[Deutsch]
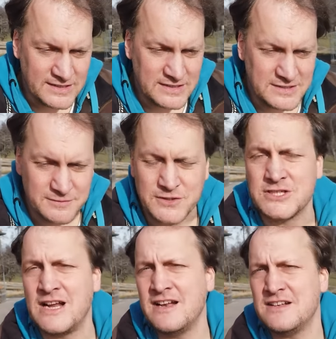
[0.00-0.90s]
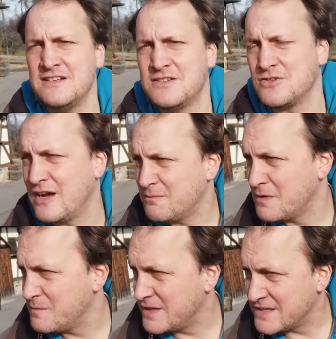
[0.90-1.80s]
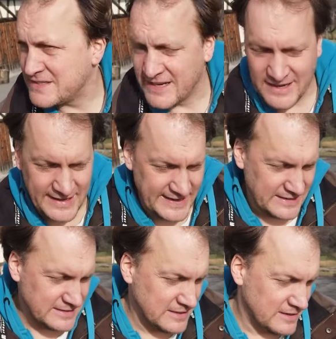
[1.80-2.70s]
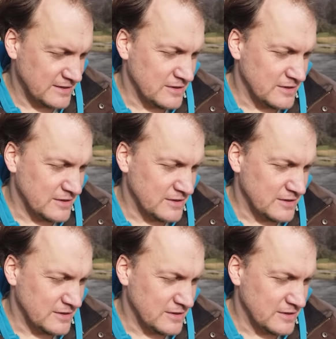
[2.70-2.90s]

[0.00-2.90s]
das verstanden, so hat man mir das erklärt.